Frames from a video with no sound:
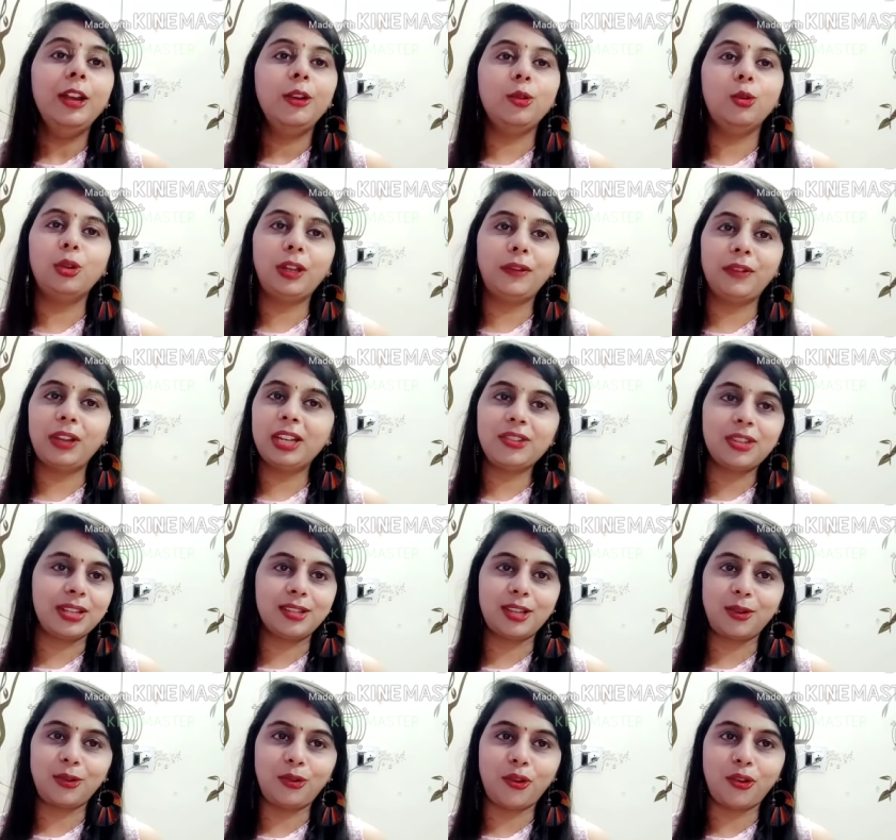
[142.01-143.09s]
नोटिफिकेशन
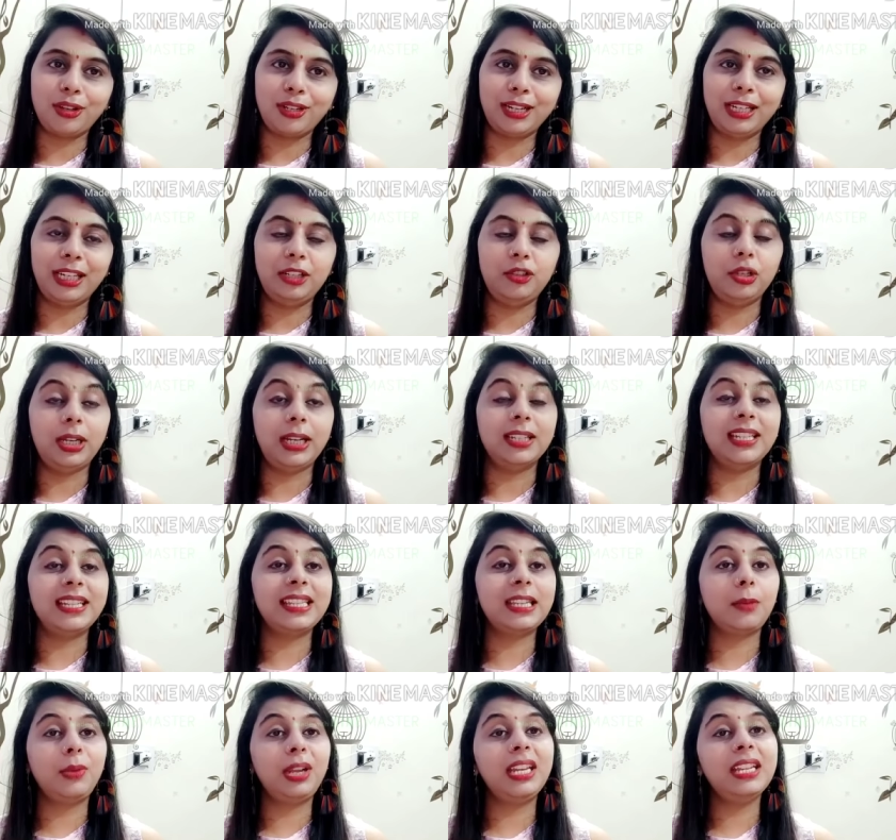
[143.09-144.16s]
ज़रूर ऑन कर लीजिएगा
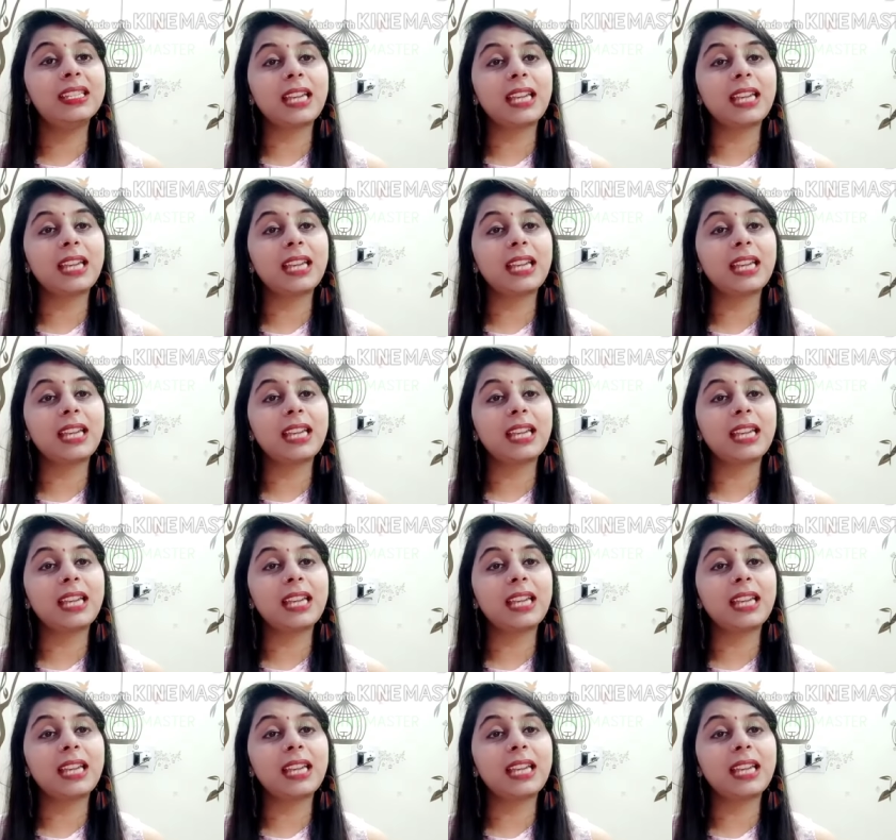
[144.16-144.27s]
जिससे मेरी